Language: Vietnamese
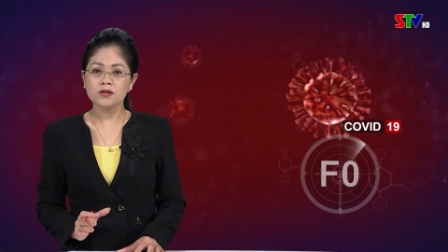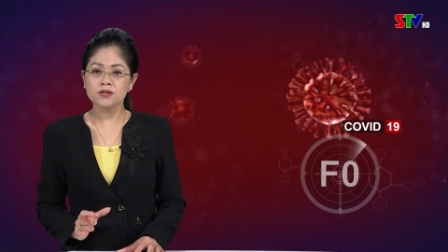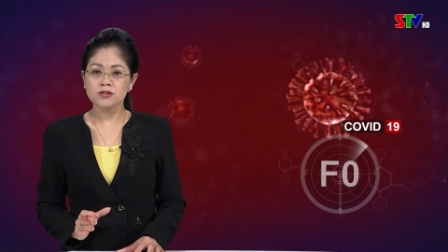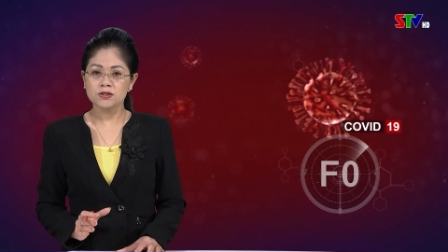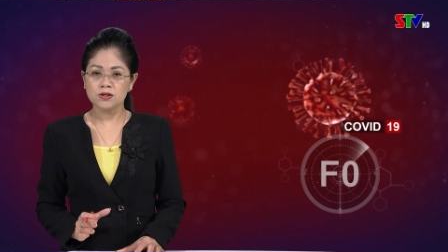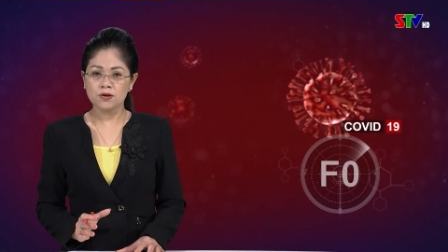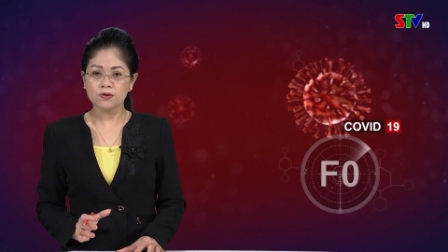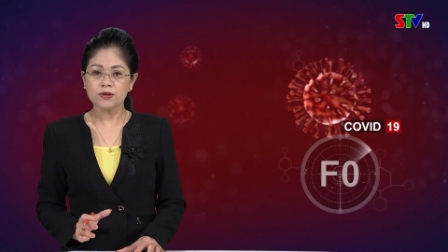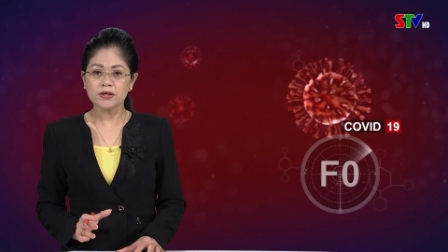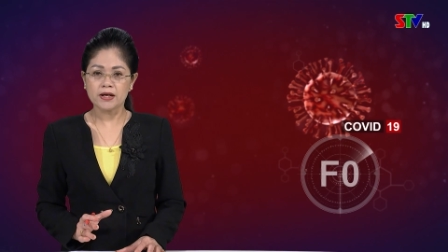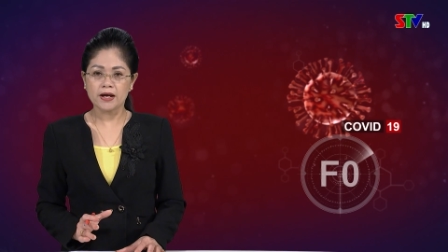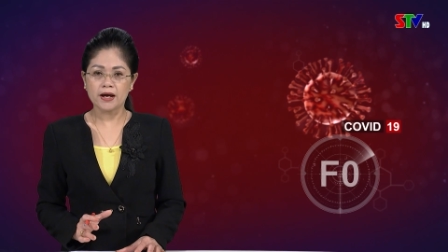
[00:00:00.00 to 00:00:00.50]

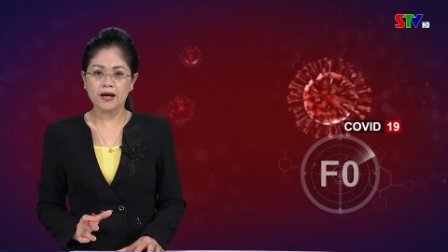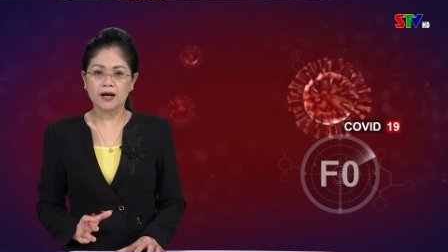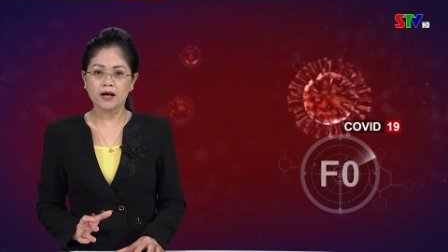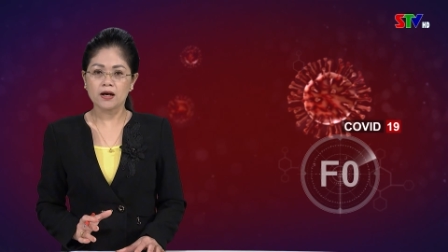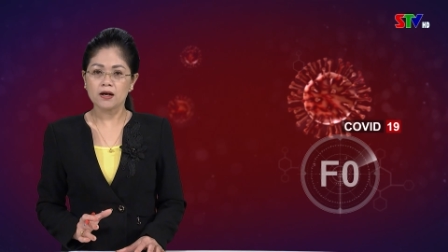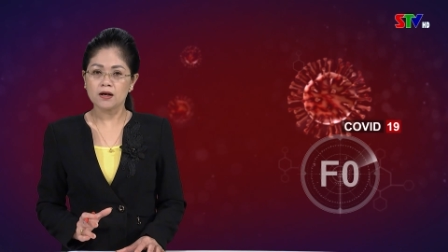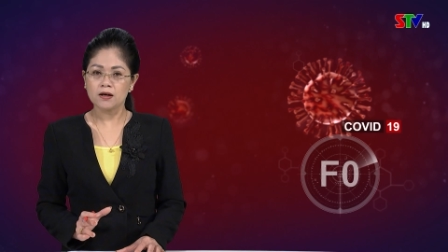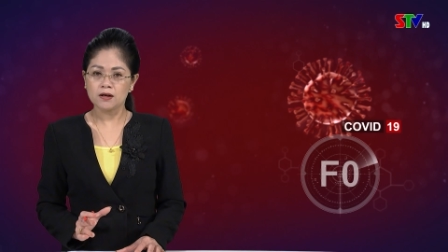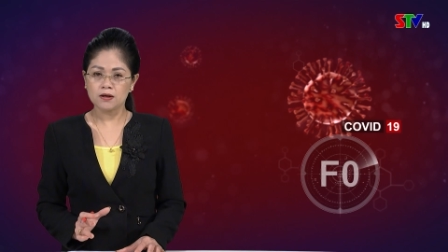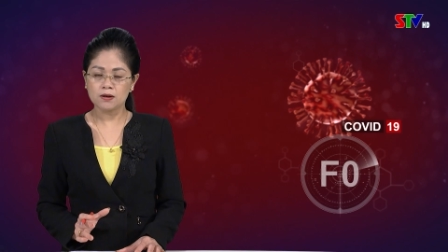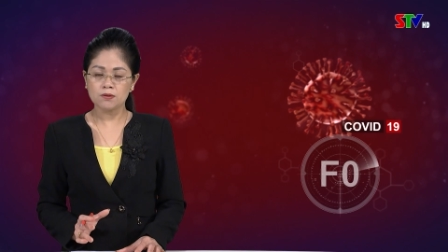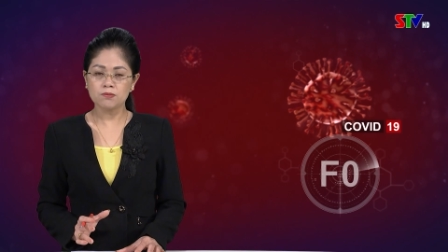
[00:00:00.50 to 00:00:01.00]
sốt nhẹ,
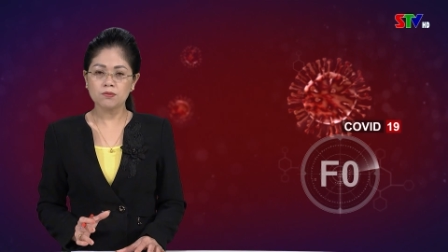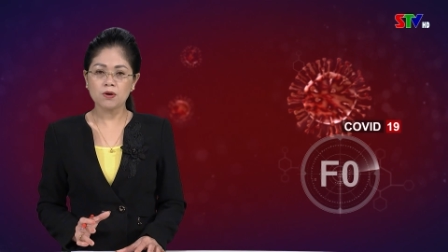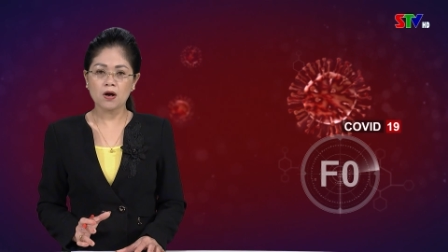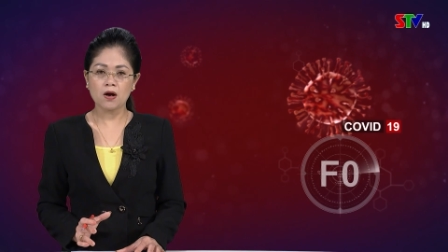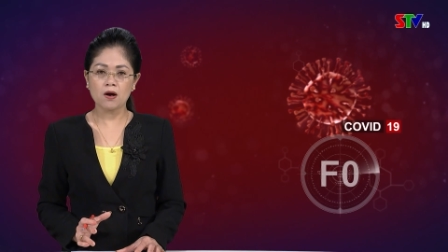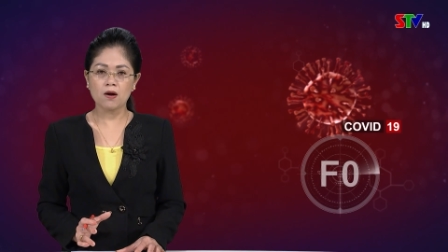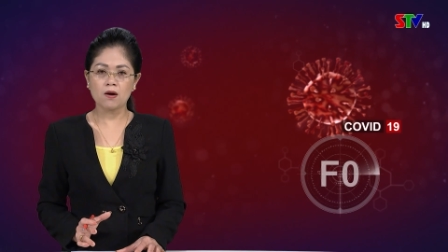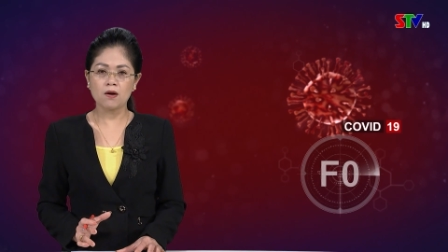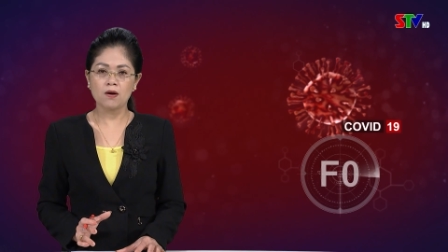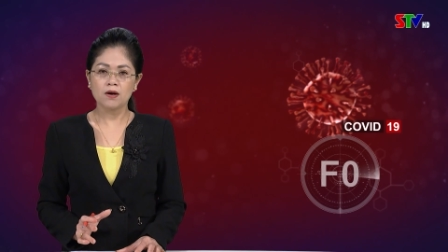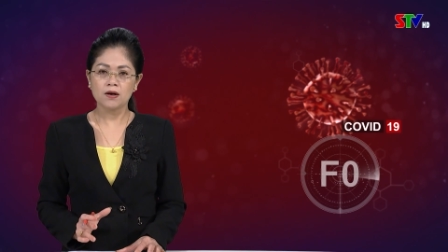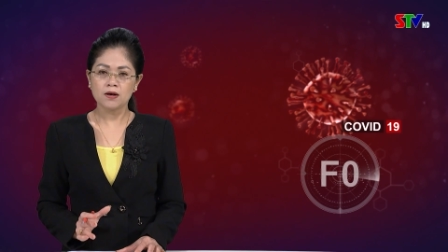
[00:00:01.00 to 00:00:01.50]
không
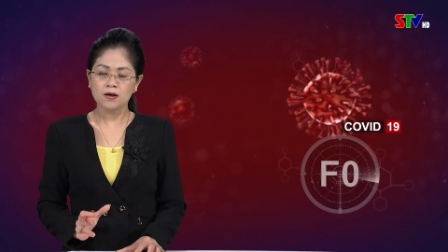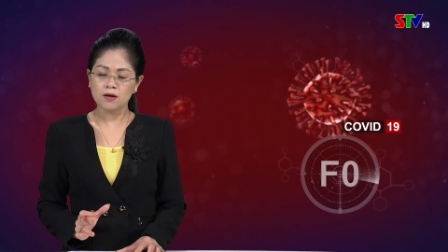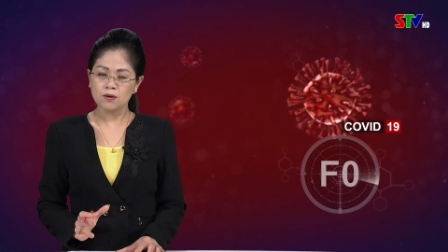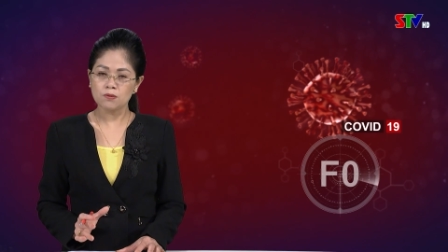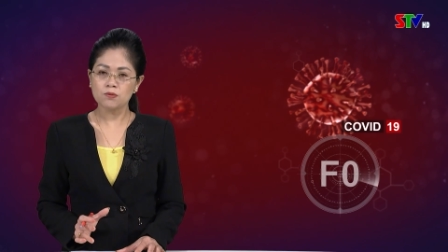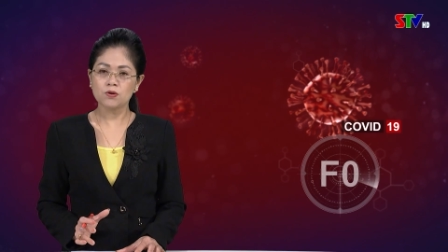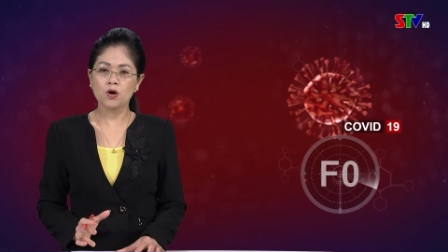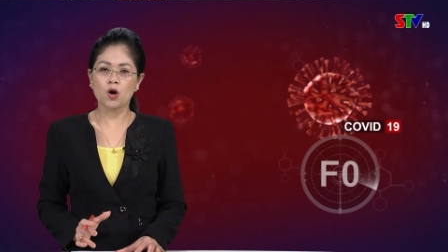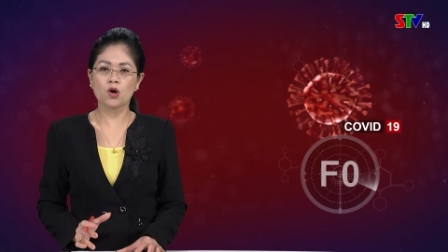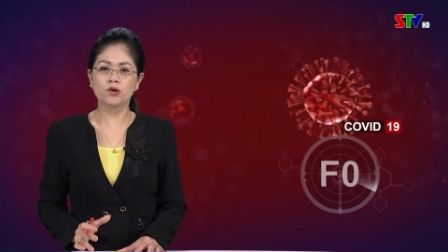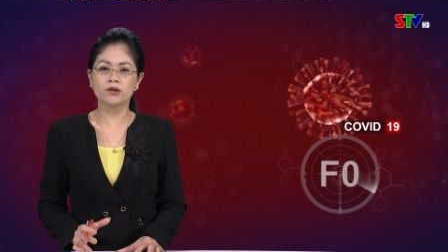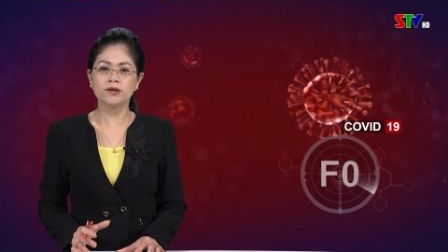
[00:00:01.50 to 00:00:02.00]
ho, không
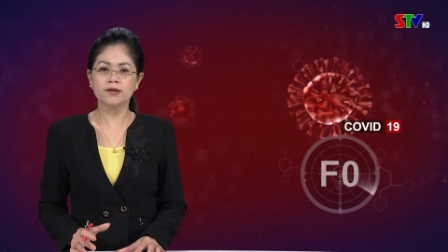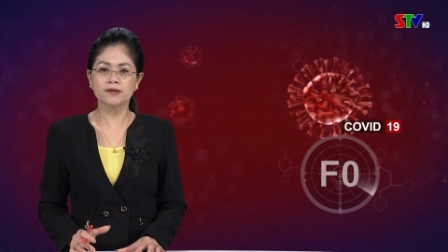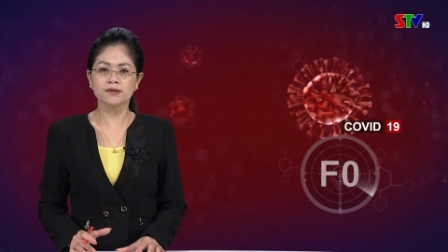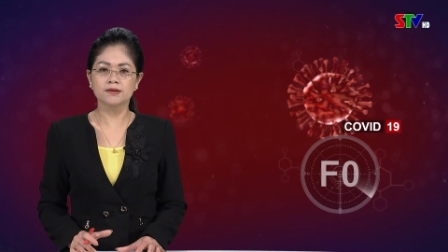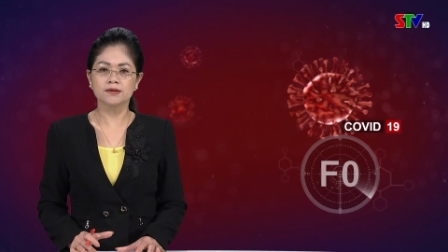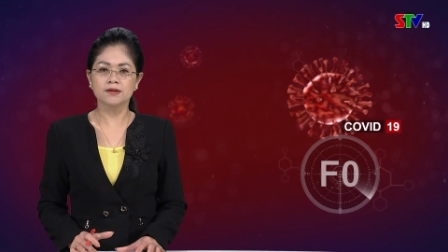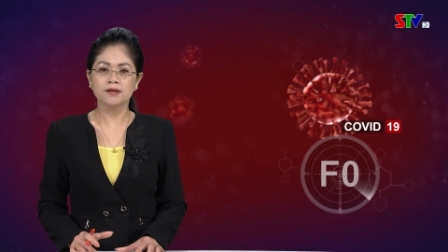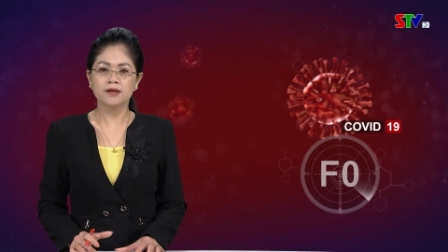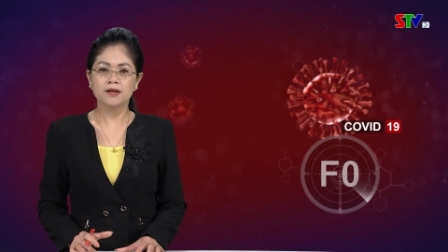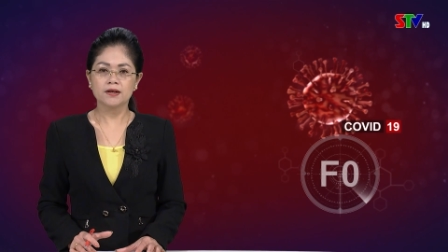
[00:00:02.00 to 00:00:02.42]
khó thở,